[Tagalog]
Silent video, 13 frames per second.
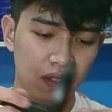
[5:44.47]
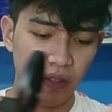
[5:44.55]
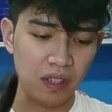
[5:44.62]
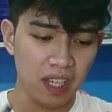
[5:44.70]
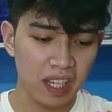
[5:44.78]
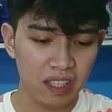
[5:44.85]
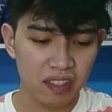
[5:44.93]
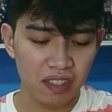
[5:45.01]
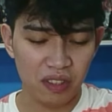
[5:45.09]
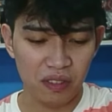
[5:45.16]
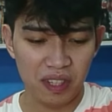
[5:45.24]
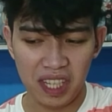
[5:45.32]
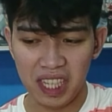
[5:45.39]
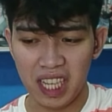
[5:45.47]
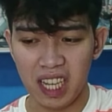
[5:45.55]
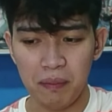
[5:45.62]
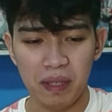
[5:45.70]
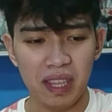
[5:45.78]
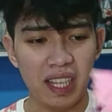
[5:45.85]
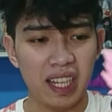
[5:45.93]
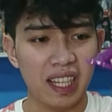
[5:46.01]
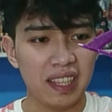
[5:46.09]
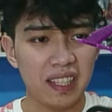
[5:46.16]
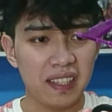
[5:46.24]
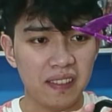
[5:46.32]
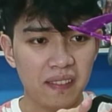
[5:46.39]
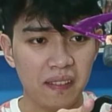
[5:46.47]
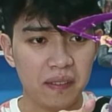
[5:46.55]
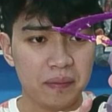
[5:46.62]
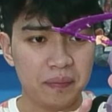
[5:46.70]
So guys, ito na, ikakabit na natin.